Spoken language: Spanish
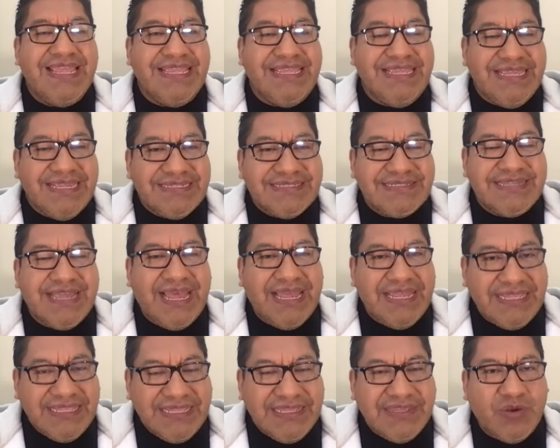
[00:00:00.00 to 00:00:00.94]
Y es
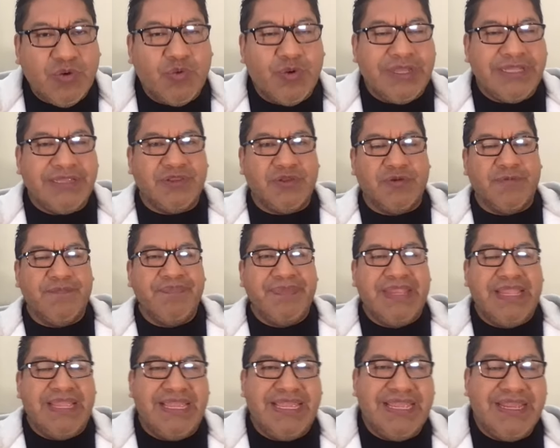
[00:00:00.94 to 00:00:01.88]
ahí
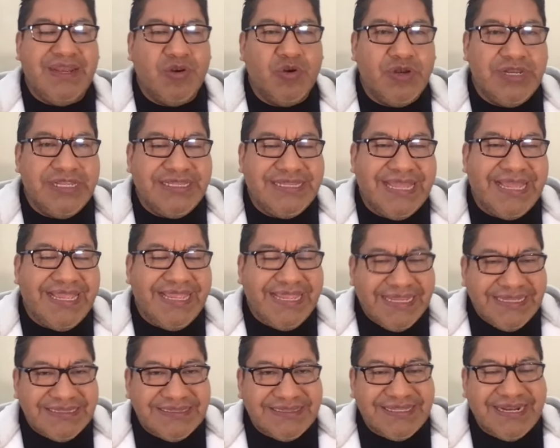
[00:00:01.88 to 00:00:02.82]
cuando eh, Lolita
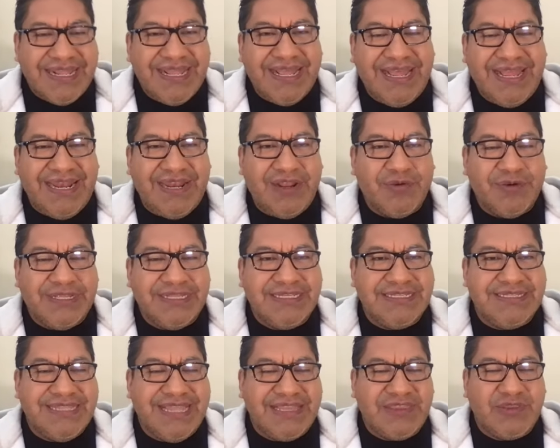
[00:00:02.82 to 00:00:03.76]
entra a la hora
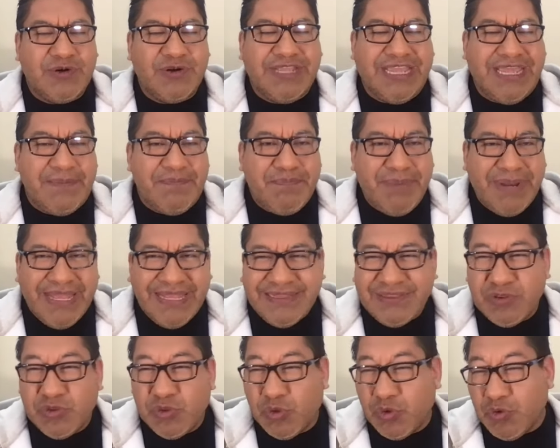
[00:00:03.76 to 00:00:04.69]
de teatro que
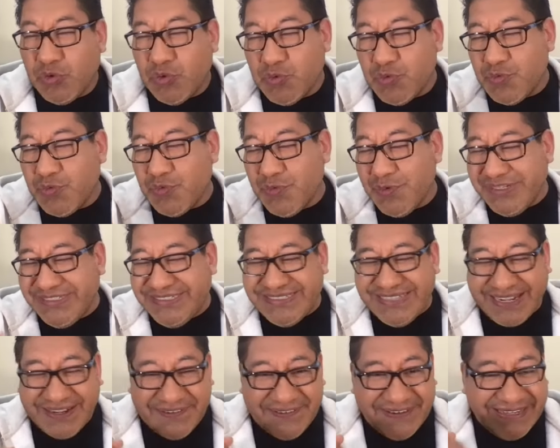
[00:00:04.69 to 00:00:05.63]
Plantón, uy,
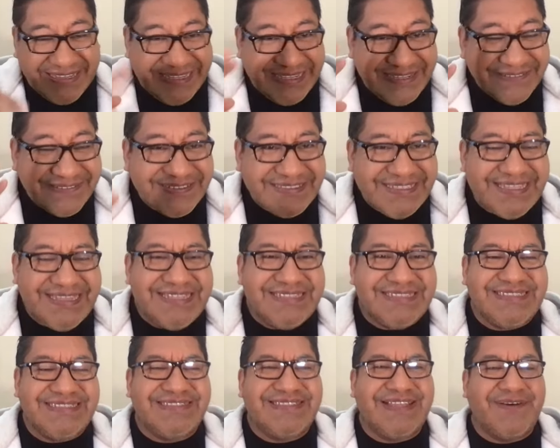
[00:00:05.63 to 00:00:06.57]
¿se acuerdan
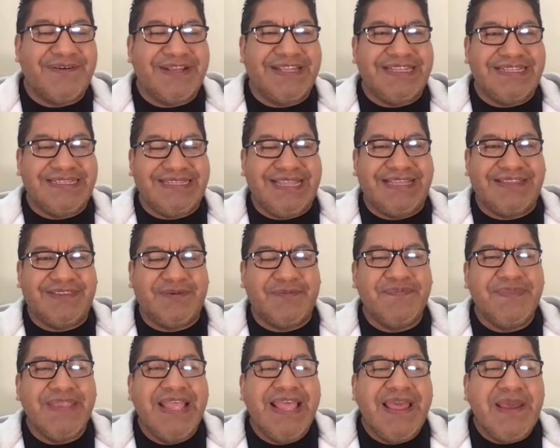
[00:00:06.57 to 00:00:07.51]
ustedes de esta hora de
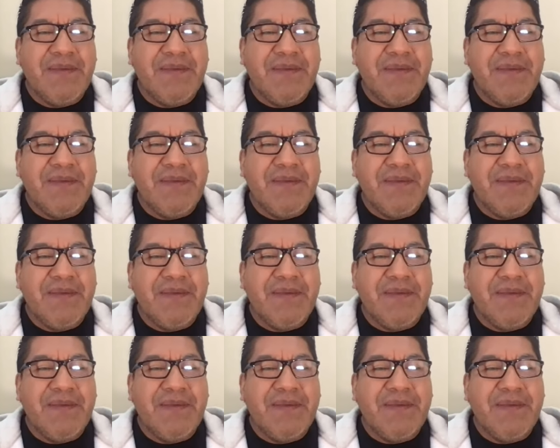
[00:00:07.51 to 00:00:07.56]
teatro?